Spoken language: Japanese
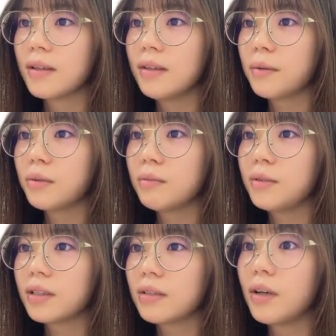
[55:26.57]
みんな好み
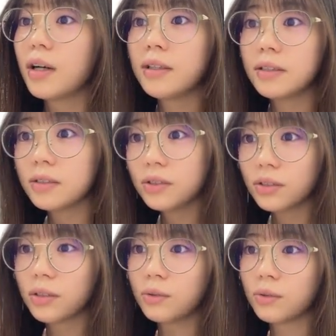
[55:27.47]
分かり分かりやすい
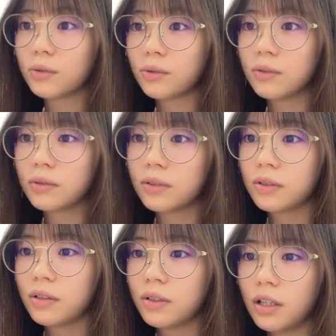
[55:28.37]
よね本当
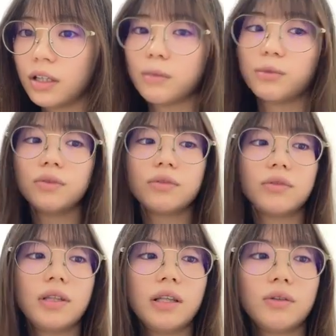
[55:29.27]
え多分本当
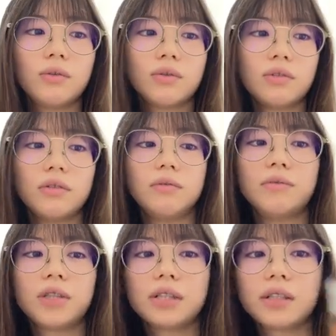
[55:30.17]
にみんなのことを
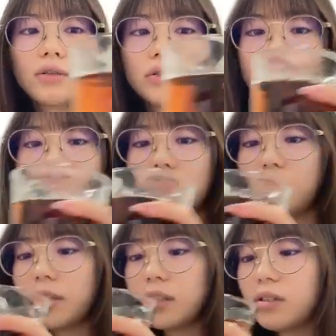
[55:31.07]
昔から推してる人は多
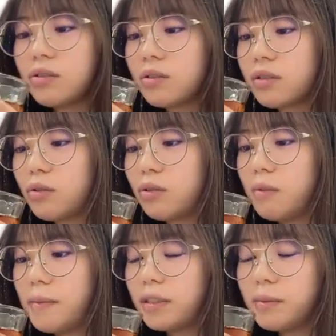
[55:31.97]
分私の好
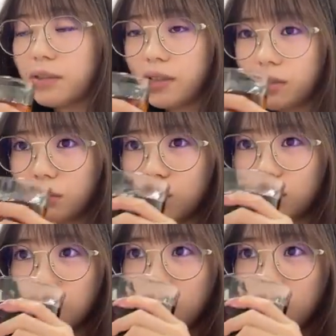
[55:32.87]
みめちゃめちゃ分かると思う